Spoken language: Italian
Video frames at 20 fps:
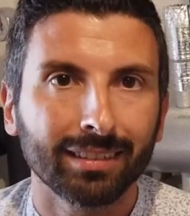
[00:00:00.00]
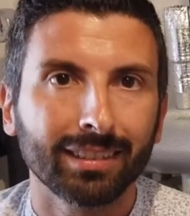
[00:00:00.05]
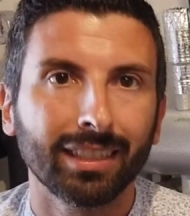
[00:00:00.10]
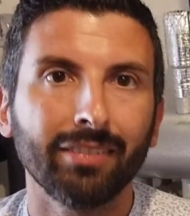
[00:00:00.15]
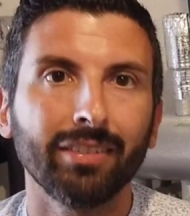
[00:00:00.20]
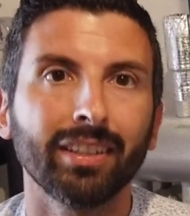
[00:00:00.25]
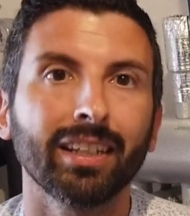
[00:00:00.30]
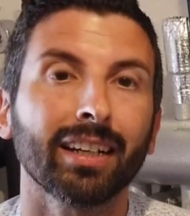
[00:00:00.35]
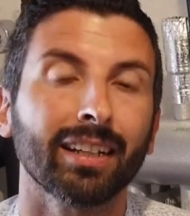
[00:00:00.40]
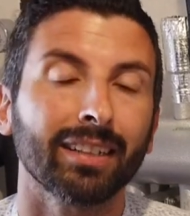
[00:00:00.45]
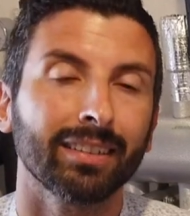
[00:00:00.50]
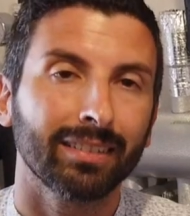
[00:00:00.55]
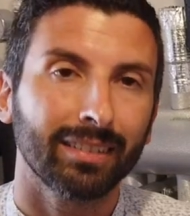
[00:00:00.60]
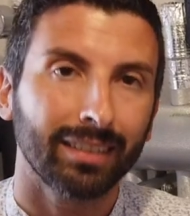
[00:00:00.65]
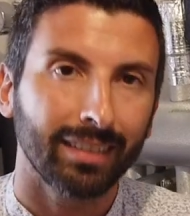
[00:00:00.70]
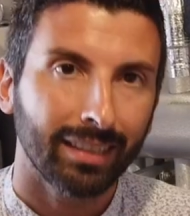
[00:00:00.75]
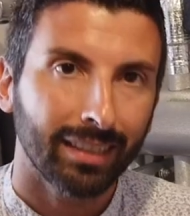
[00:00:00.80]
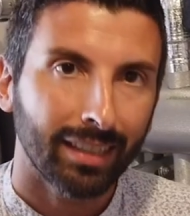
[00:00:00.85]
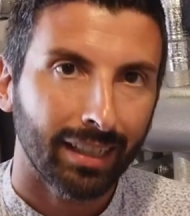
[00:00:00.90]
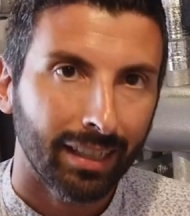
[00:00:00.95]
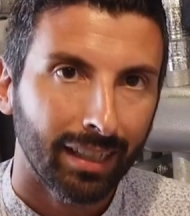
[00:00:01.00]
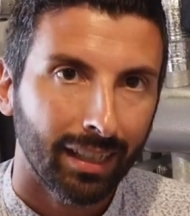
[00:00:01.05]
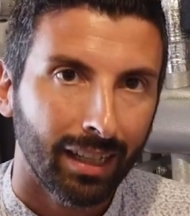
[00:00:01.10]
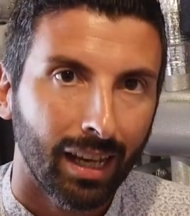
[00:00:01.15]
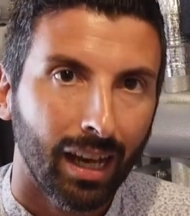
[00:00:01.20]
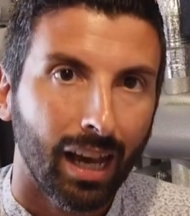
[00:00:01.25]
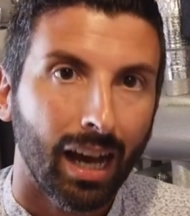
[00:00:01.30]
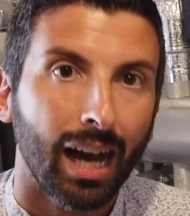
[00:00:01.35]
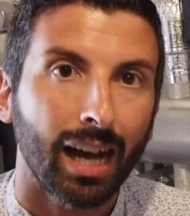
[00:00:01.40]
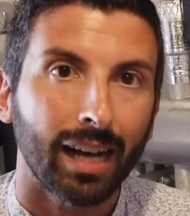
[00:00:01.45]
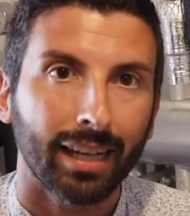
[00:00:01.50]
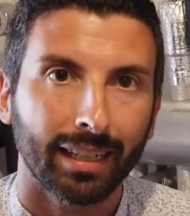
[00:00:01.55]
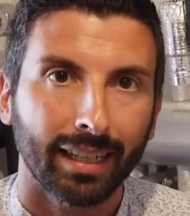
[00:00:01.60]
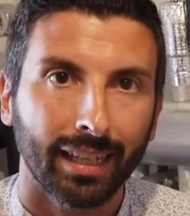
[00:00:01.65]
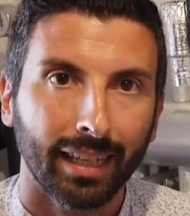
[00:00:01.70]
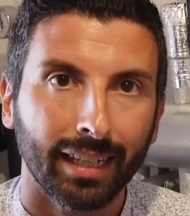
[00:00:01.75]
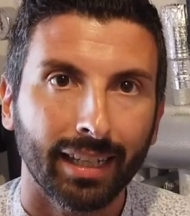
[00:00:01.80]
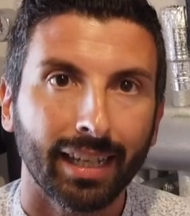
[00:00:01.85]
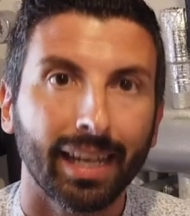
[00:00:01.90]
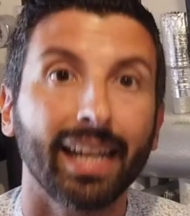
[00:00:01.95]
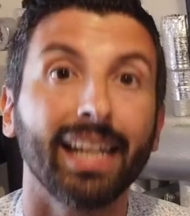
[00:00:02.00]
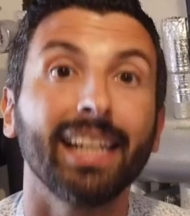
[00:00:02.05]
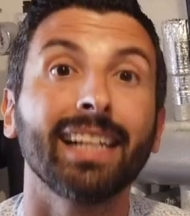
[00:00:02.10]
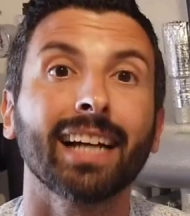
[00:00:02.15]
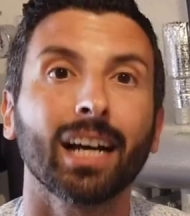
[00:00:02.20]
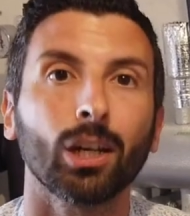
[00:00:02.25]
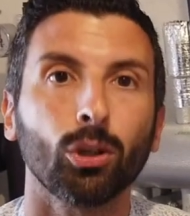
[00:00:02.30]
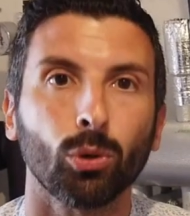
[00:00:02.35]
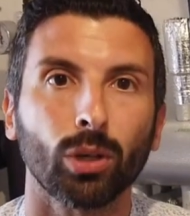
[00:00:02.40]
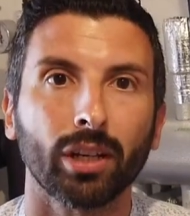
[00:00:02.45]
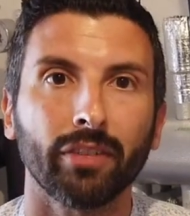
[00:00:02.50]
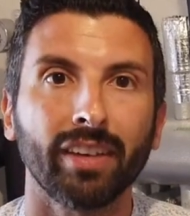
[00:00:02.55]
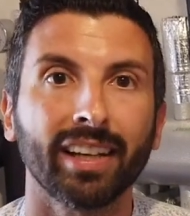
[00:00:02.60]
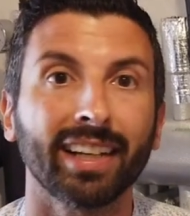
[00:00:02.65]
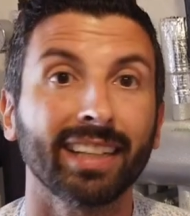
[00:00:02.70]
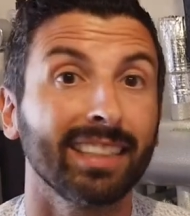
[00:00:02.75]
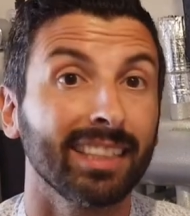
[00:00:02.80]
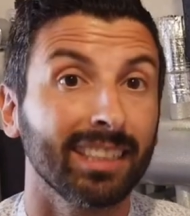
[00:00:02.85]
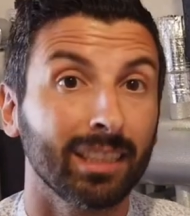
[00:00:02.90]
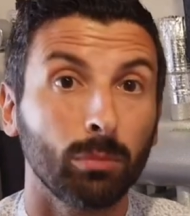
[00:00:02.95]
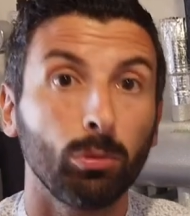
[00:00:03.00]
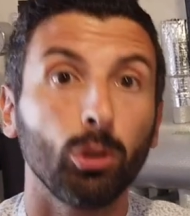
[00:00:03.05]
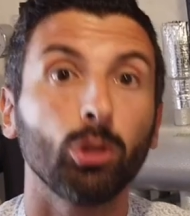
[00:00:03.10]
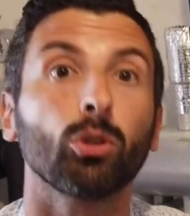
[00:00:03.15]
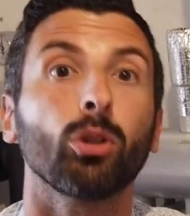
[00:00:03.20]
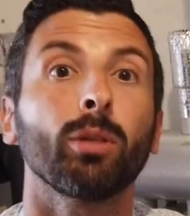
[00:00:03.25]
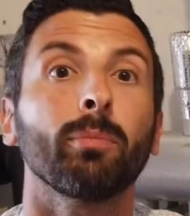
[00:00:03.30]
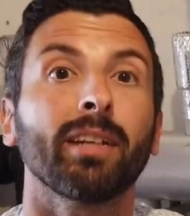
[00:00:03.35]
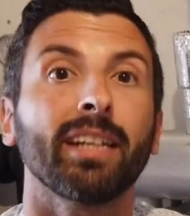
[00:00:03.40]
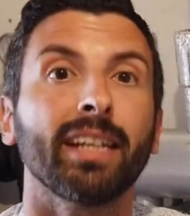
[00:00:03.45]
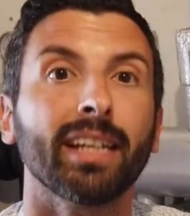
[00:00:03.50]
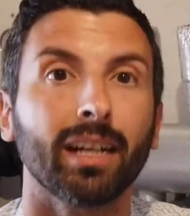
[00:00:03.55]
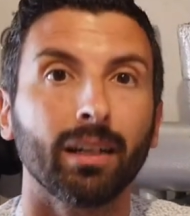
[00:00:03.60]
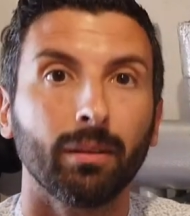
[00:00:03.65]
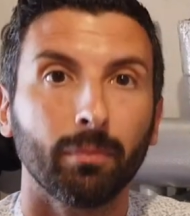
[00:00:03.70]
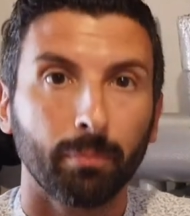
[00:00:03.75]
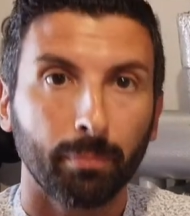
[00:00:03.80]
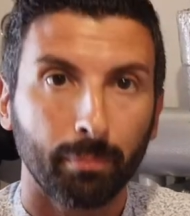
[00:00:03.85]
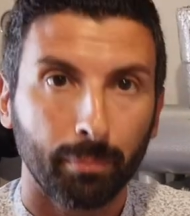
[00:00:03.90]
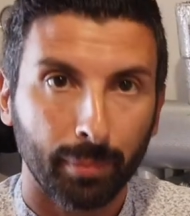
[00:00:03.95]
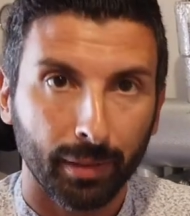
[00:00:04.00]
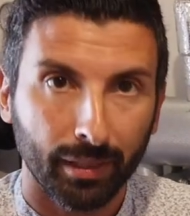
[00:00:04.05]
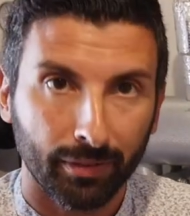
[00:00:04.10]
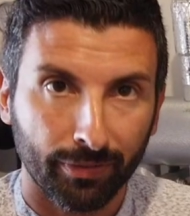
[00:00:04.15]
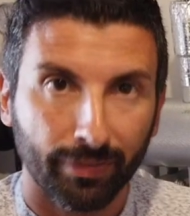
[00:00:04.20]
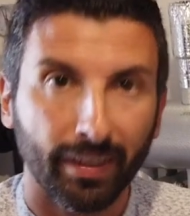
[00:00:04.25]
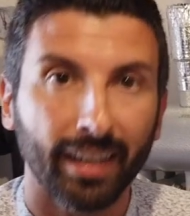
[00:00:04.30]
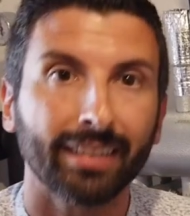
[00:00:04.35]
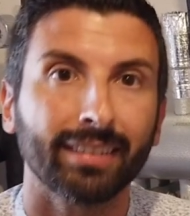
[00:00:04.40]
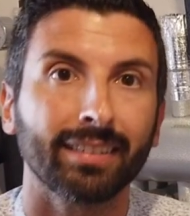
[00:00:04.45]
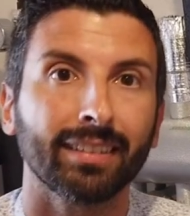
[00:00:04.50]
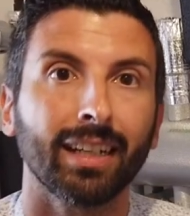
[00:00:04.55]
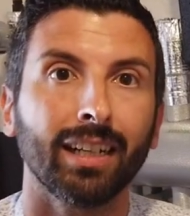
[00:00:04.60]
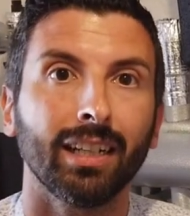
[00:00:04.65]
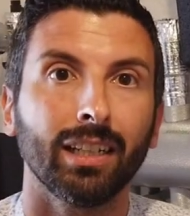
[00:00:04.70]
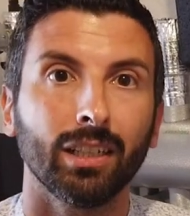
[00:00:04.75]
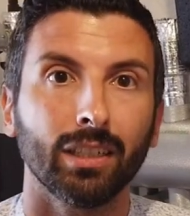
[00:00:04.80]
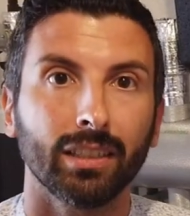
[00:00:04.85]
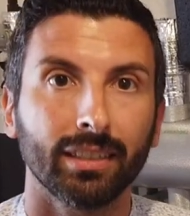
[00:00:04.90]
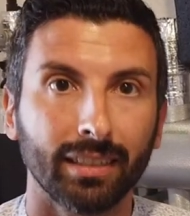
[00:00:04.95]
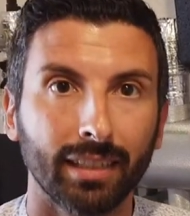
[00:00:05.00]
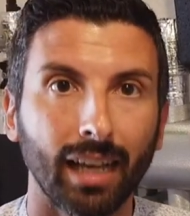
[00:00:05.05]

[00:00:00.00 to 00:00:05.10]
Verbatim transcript: devi garantire anche che il calore venga distribuito in maniera perfetta